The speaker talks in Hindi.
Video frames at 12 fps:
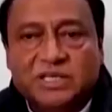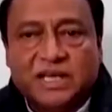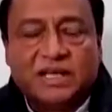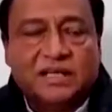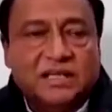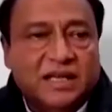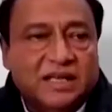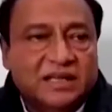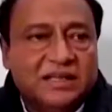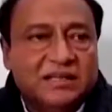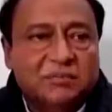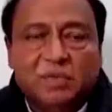ज़्यादा ध्यान
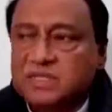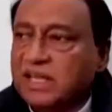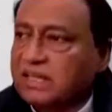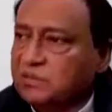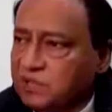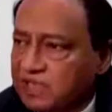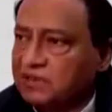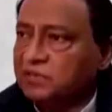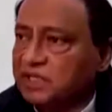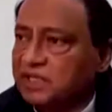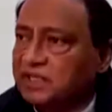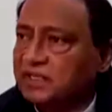दें बचाने में
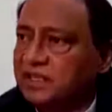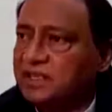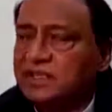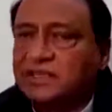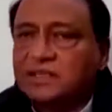कम दें